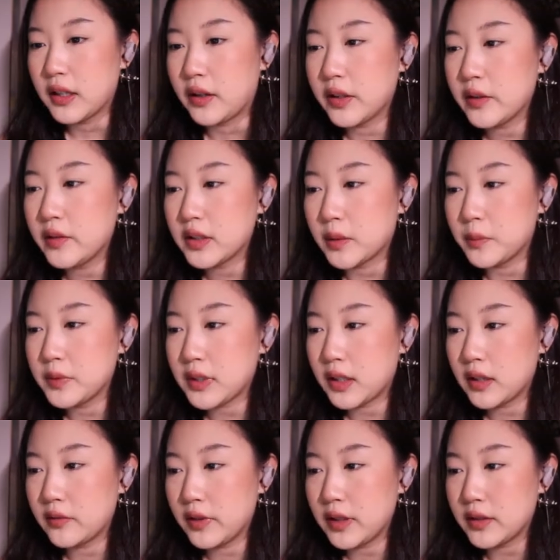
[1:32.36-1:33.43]
然后因为咱们家
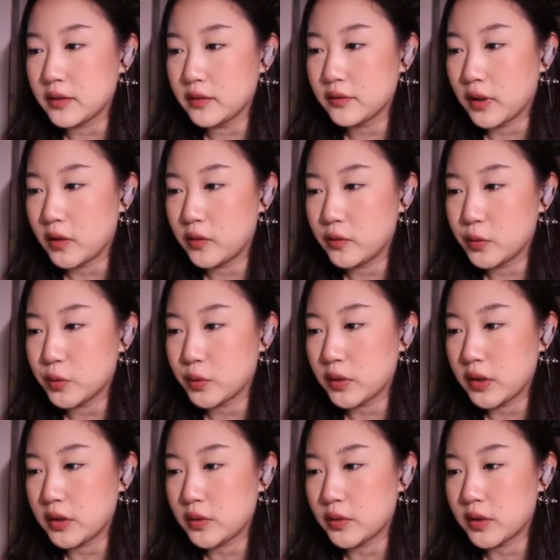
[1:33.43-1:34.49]
是微型房屋，所
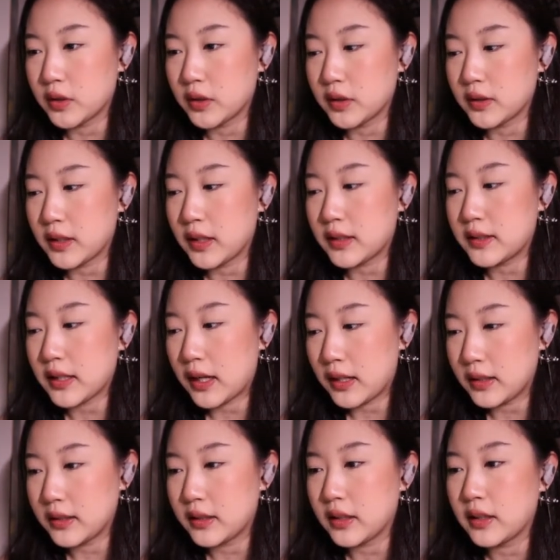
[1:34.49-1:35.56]
以就是在家
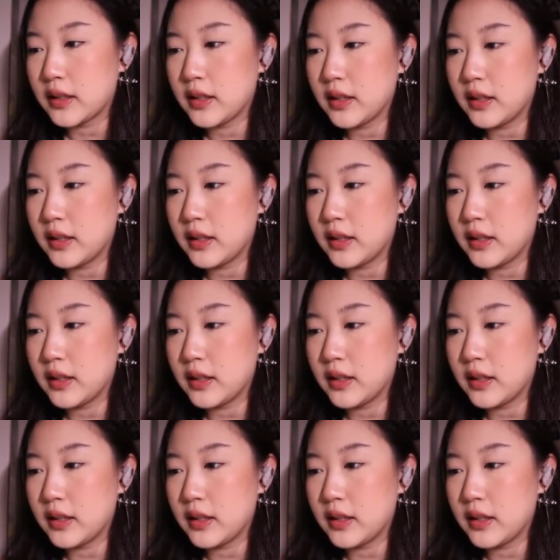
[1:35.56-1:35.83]
里